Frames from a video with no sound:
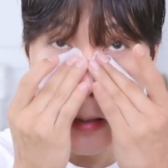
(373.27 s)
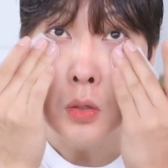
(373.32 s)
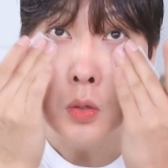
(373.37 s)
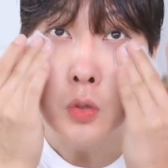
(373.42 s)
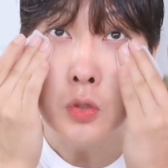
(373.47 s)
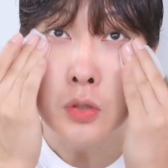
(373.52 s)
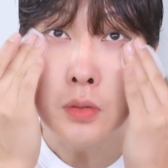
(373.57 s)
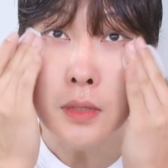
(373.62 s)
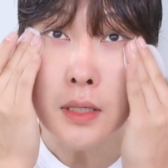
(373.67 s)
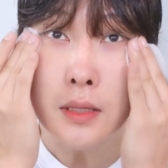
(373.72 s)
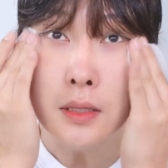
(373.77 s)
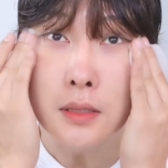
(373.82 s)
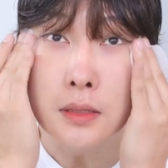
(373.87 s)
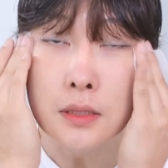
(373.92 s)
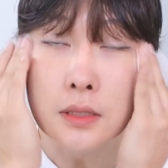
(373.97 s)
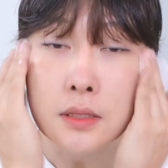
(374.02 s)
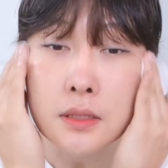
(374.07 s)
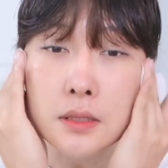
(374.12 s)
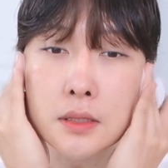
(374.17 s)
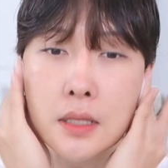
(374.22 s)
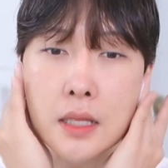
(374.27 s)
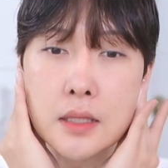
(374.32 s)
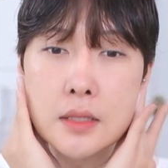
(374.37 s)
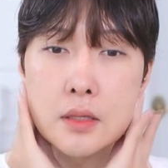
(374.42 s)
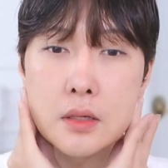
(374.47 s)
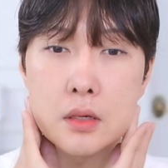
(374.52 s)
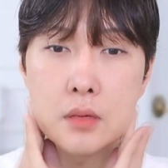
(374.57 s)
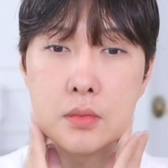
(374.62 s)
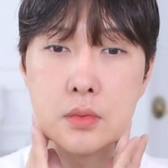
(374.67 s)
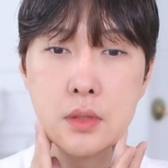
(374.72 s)
요즘 같은 시즌에는
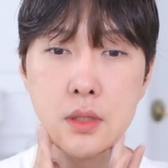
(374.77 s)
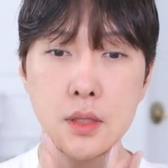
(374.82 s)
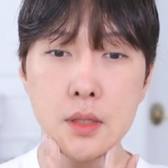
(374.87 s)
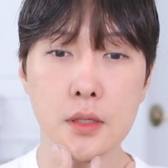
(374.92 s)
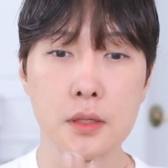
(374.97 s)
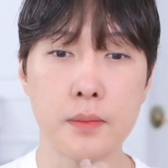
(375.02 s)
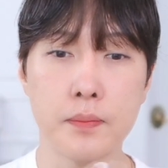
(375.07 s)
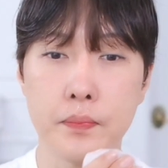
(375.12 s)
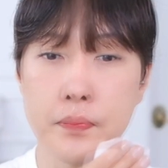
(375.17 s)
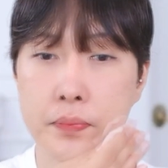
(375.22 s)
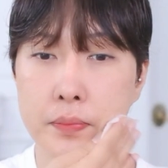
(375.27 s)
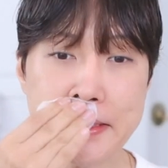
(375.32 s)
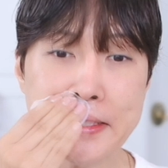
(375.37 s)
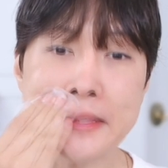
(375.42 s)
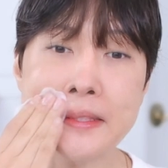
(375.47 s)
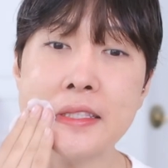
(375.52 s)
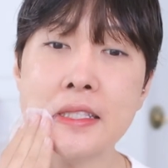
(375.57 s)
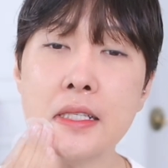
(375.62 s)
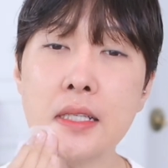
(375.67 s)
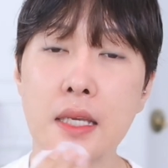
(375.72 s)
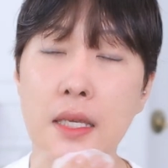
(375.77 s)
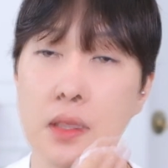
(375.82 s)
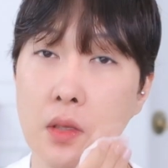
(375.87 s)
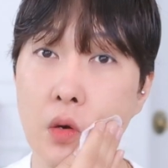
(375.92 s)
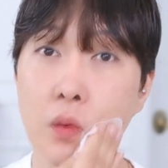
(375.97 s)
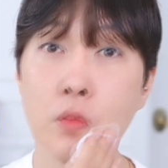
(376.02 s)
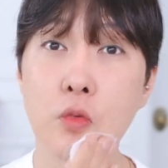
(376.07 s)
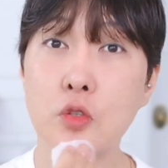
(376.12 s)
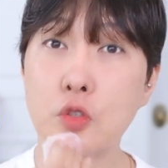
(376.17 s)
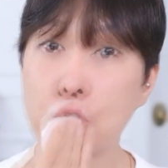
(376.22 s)
여러분들 씻는 게
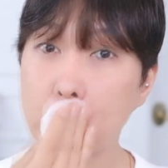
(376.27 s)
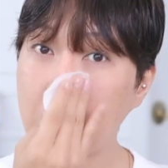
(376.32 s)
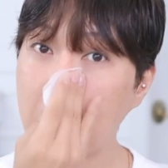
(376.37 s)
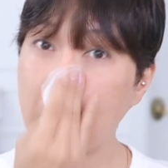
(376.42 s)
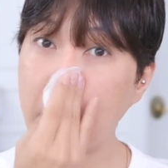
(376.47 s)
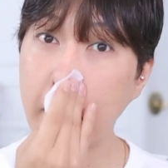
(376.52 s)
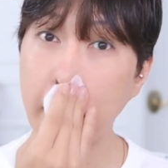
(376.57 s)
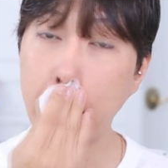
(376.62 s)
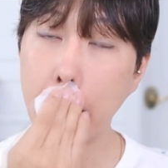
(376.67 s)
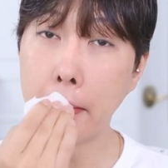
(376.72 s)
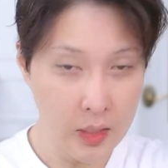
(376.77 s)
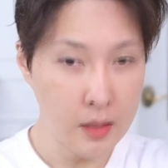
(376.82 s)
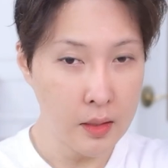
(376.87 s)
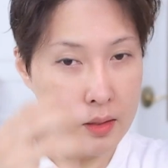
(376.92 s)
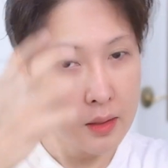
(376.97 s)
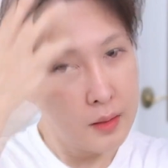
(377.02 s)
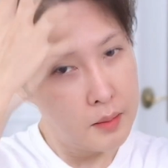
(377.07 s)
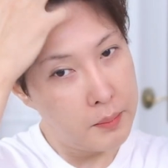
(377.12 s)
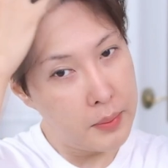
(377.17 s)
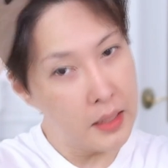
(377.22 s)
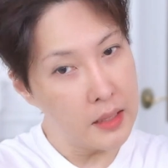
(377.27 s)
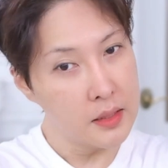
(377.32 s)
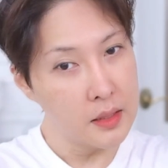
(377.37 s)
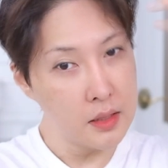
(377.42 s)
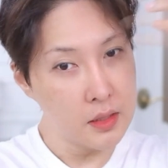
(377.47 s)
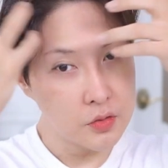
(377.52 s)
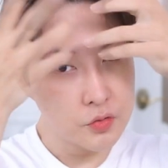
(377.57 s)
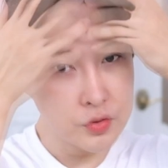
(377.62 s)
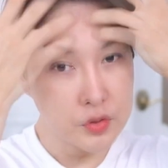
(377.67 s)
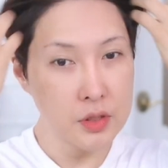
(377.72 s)
너무 중요해요
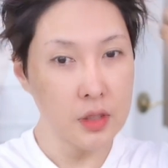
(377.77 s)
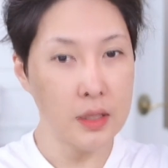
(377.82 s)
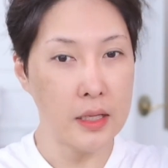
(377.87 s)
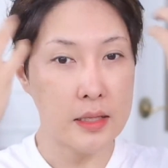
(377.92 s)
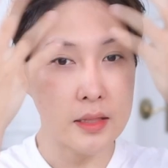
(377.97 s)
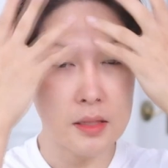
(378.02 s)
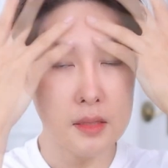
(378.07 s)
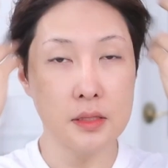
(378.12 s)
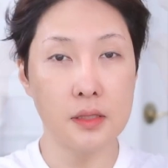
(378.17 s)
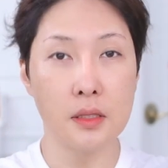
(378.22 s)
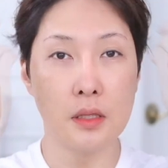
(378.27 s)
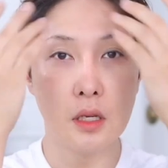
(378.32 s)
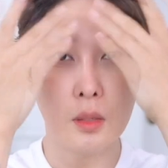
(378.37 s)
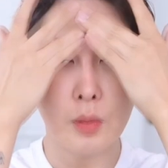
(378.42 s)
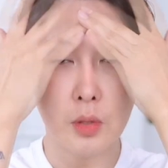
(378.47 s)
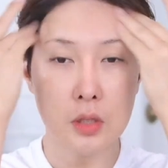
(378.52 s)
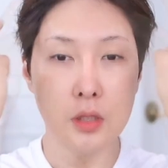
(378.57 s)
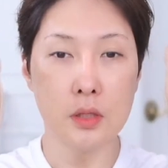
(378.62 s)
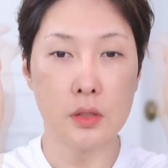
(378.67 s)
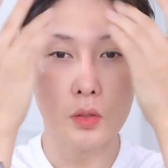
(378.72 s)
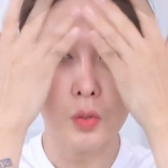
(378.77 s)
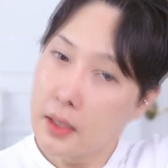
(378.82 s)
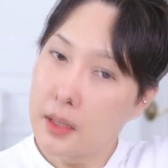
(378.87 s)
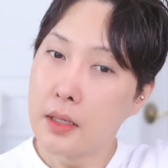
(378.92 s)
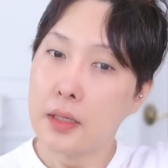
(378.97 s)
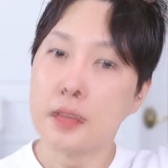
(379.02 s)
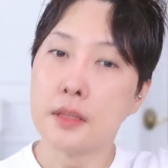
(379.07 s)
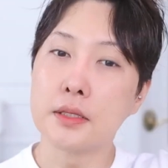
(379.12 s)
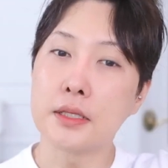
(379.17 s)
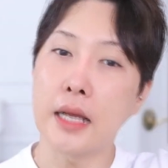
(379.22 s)
파드나 쿠션
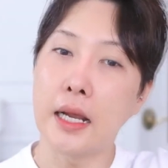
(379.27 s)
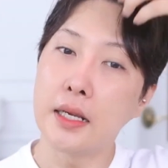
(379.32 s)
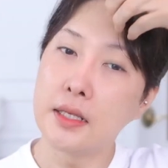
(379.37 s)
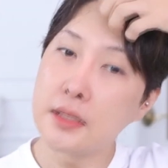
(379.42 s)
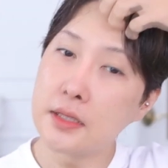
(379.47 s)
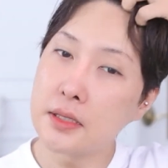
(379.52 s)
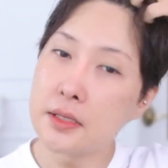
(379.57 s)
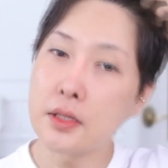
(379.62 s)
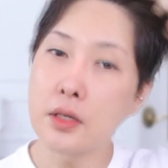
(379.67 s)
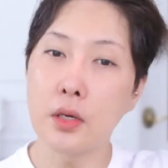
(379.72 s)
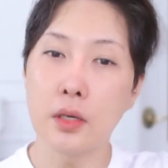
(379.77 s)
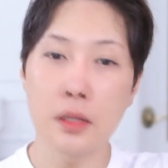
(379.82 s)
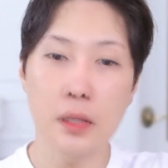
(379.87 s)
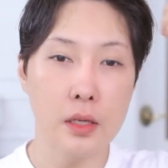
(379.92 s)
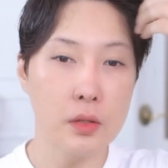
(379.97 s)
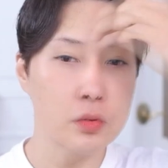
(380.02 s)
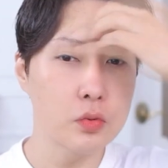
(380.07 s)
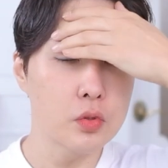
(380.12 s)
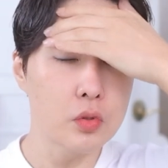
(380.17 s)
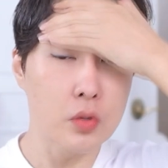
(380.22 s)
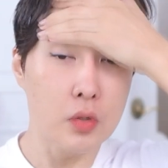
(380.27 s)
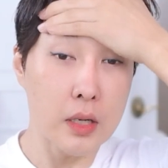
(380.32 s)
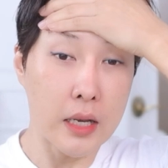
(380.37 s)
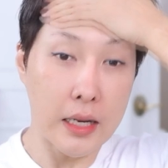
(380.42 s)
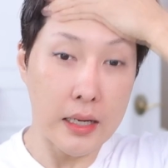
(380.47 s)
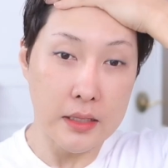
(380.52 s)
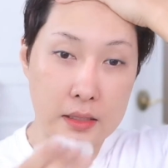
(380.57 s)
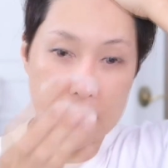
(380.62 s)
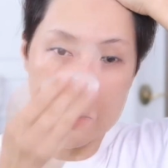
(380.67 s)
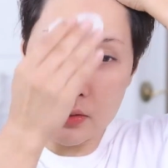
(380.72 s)
안뜨시려면잘 씻어야 되고
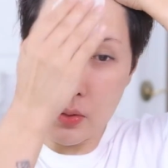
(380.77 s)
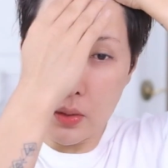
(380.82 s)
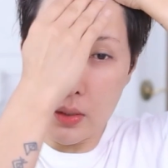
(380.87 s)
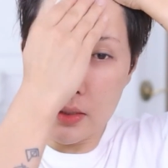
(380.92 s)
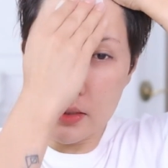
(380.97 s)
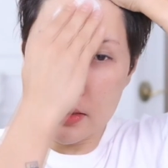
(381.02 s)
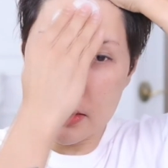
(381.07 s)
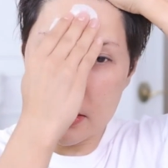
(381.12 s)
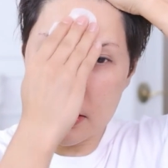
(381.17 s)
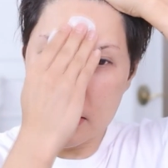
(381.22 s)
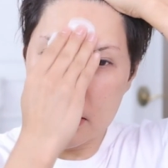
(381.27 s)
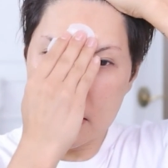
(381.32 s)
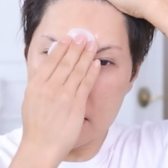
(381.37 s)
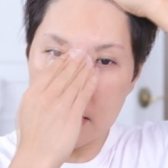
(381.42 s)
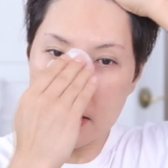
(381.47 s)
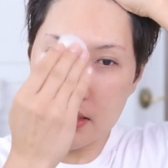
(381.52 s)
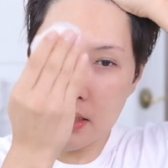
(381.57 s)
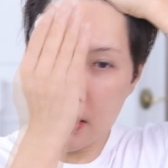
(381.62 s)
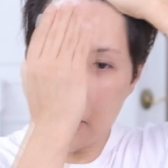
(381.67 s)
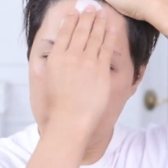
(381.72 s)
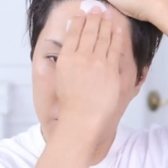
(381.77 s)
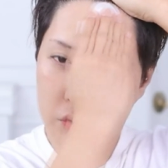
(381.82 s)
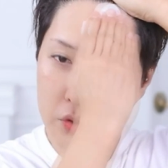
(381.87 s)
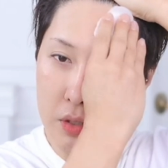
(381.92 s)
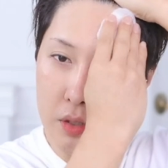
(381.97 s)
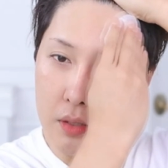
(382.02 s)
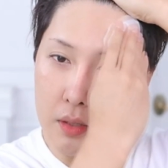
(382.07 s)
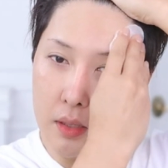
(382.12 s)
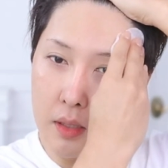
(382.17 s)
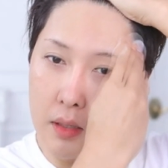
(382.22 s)
각질 관리 진짜 잘
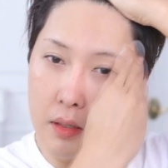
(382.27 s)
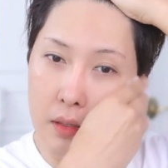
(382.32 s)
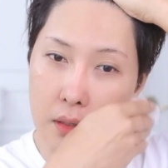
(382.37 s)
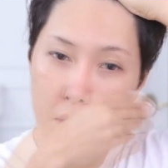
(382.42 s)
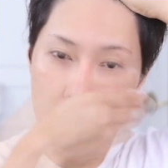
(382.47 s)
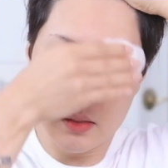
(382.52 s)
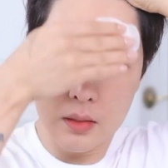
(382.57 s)
해주셔야 돼요